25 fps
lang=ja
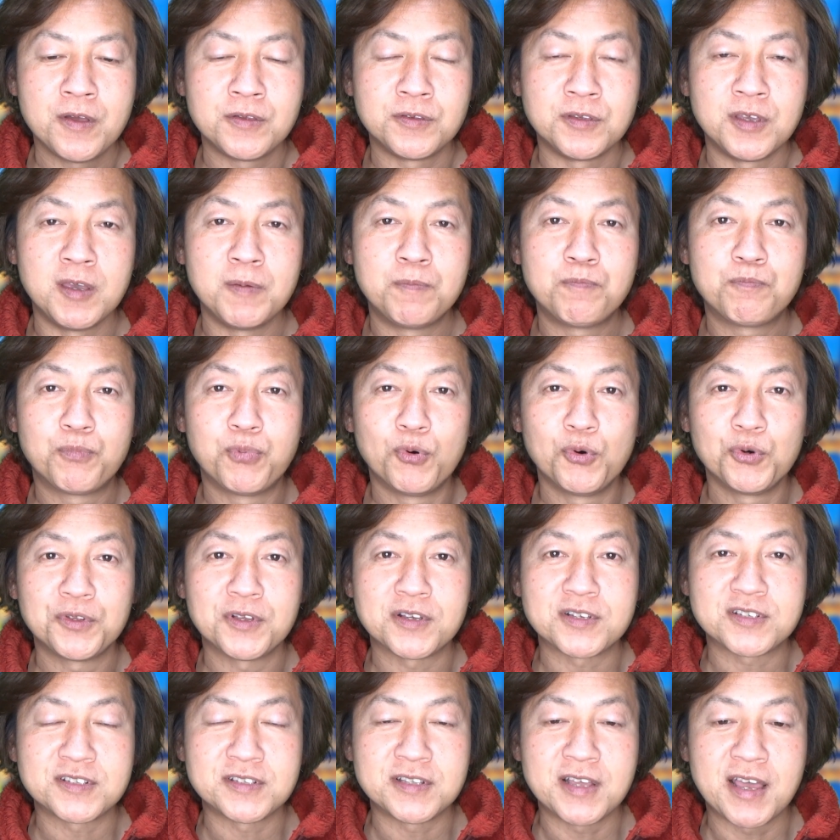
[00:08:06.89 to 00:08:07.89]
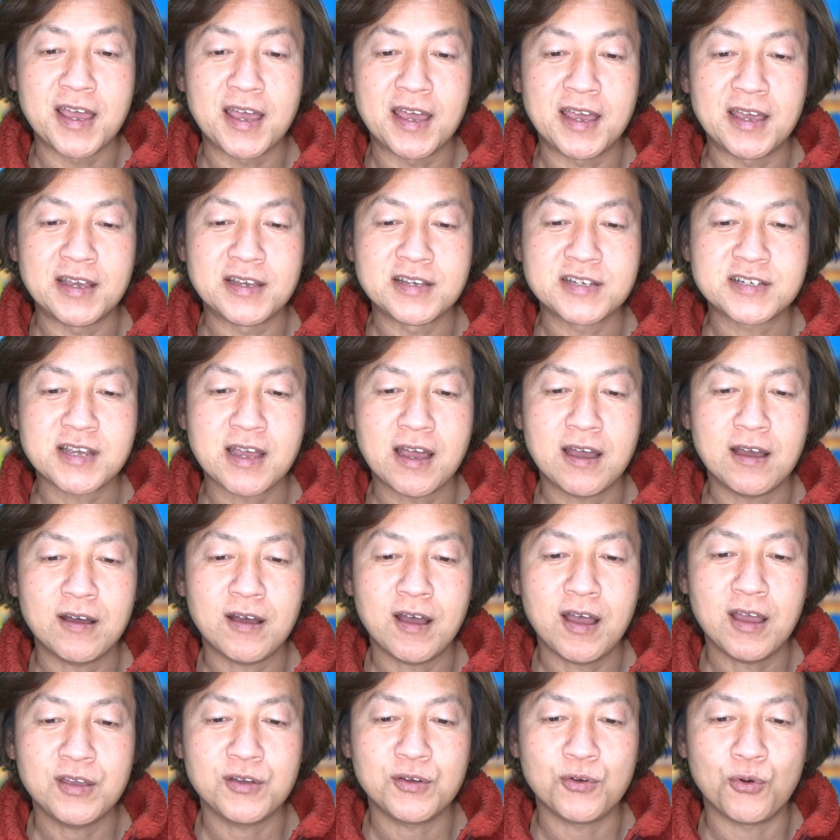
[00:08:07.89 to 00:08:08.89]
で、一方ですね、上
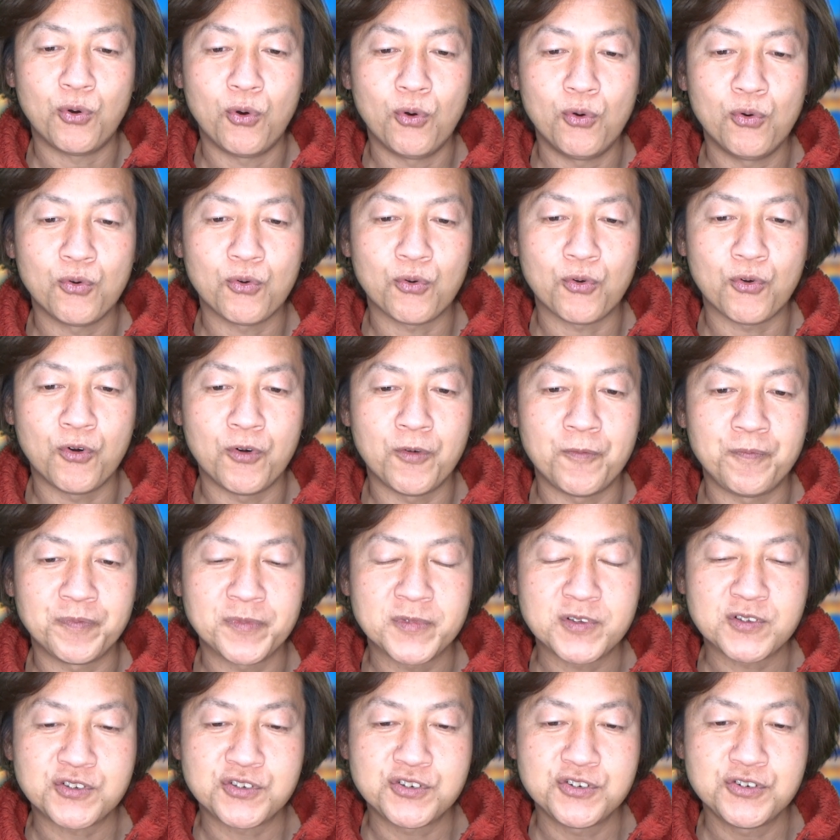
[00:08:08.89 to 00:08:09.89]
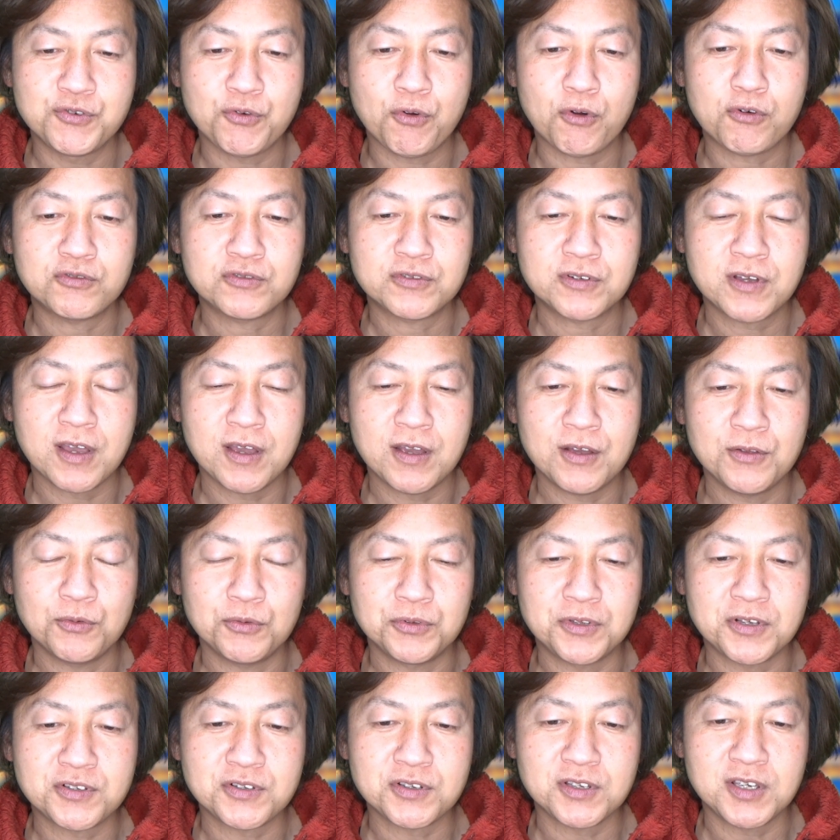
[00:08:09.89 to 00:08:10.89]
海、香港、中国系の
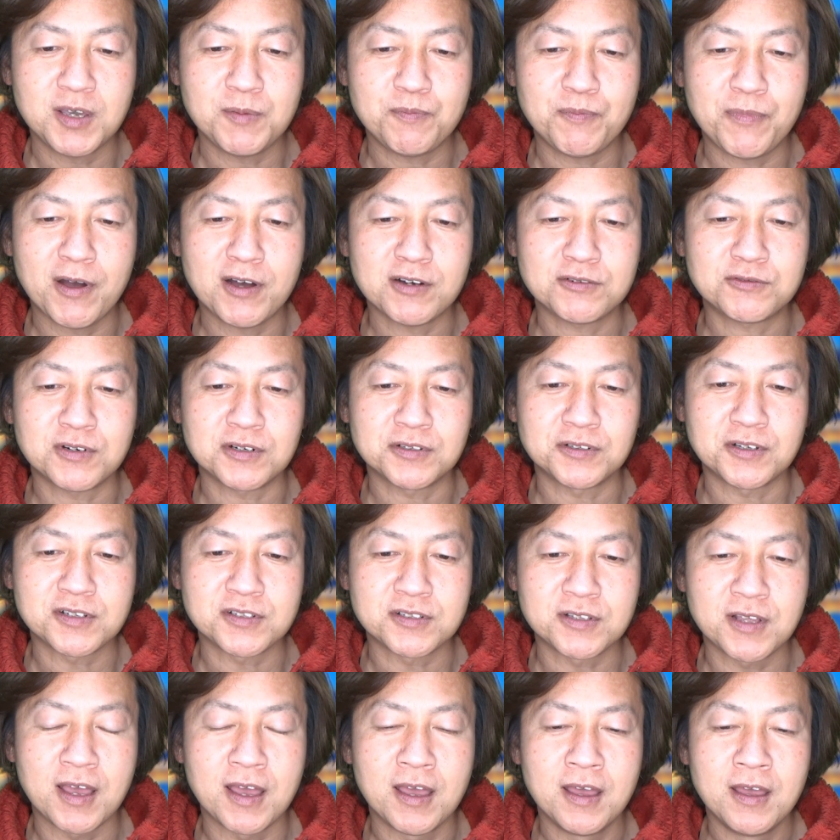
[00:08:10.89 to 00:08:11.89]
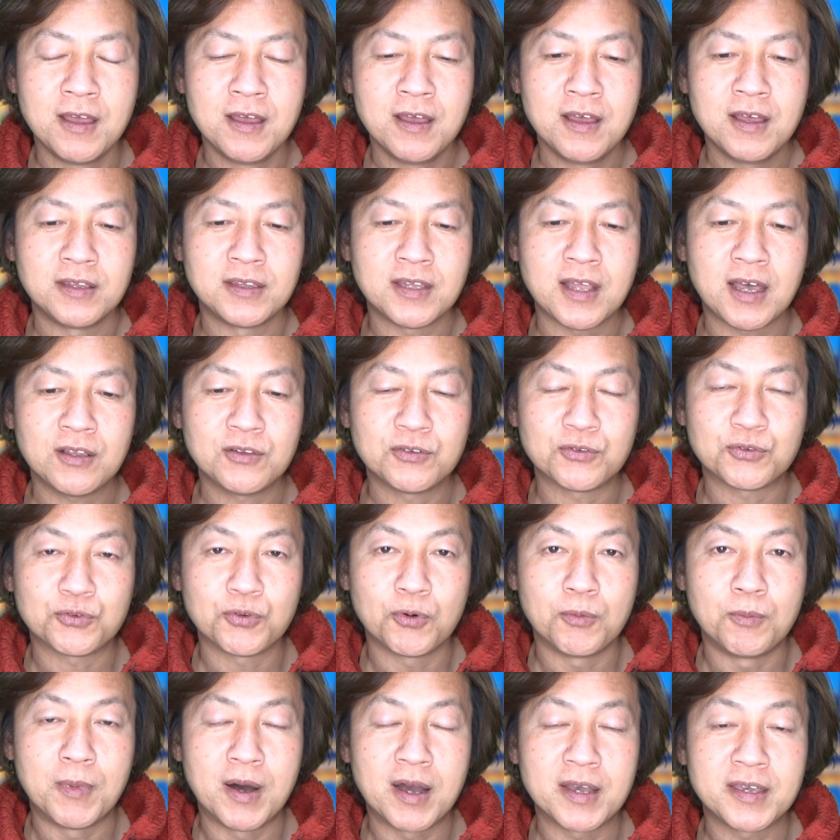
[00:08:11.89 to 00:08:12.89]
ディズニーパークはですね、なん
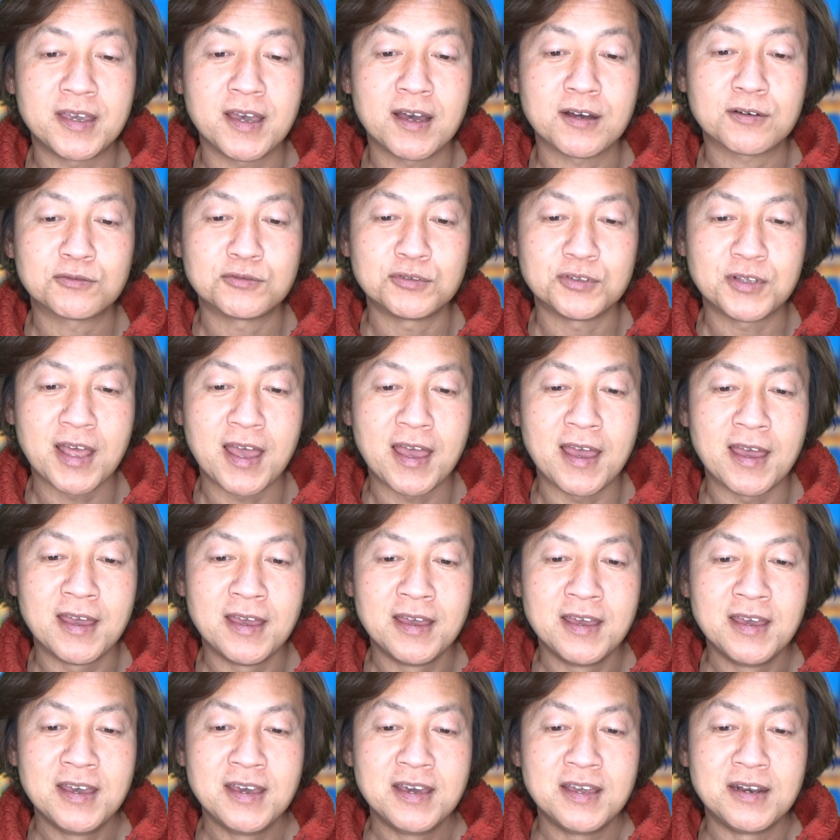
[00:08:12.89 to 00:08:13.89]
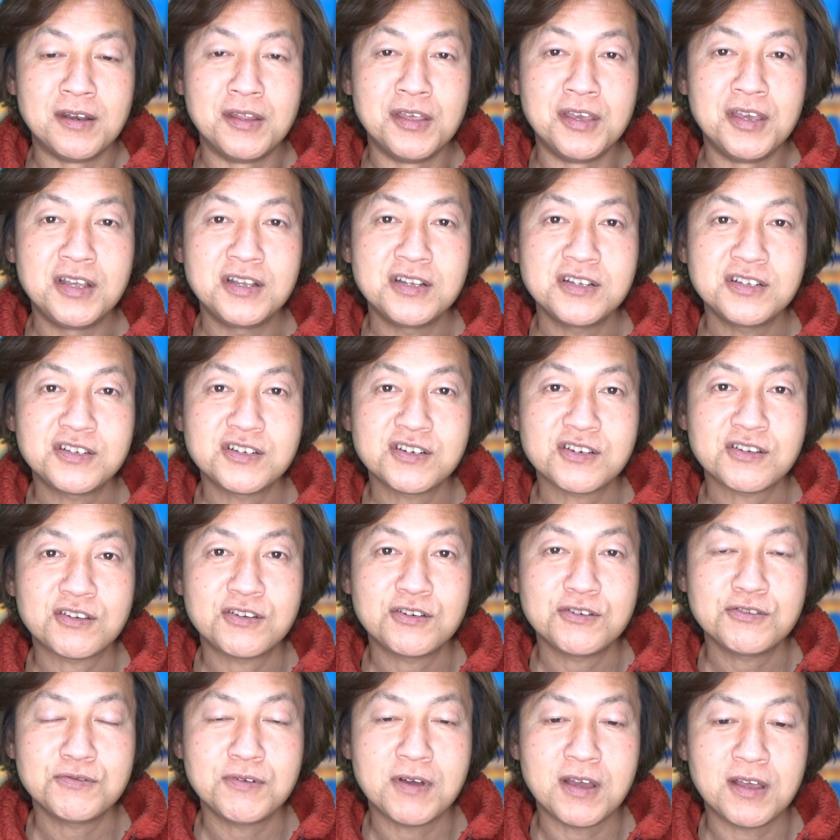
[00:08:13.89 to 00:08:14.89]
と真逆で、臨時
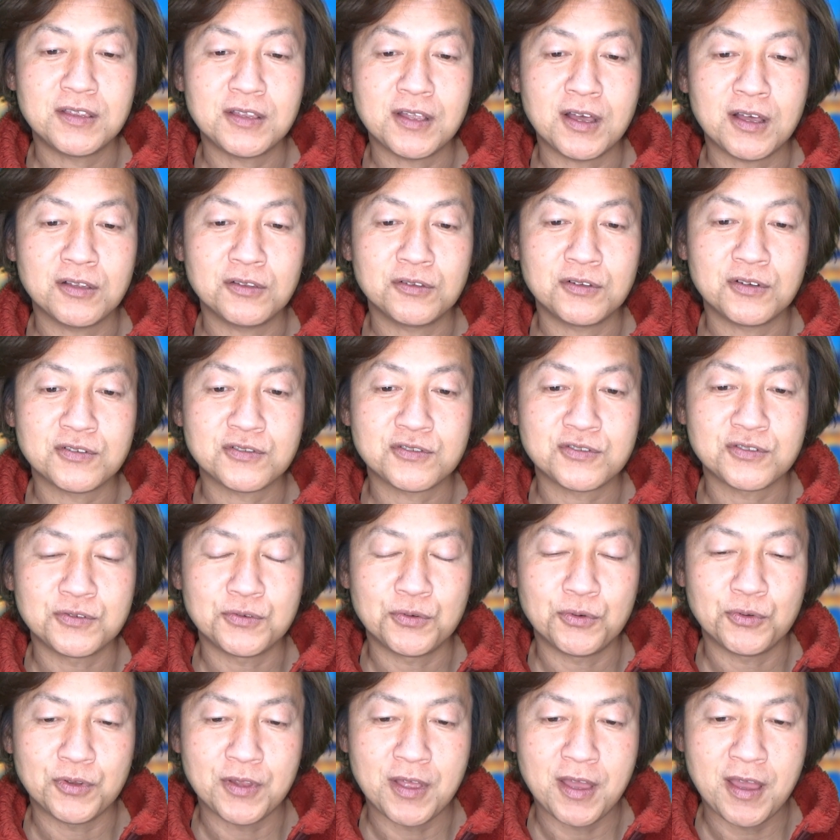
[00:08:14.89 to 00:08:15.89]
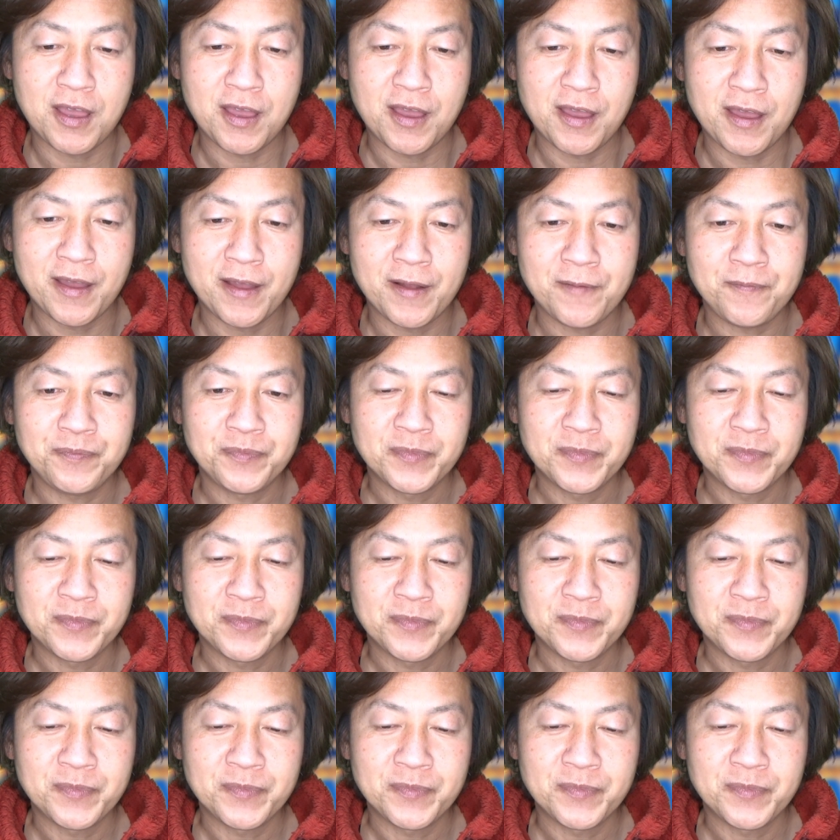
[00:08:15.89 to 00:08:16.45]
休園なんですよね。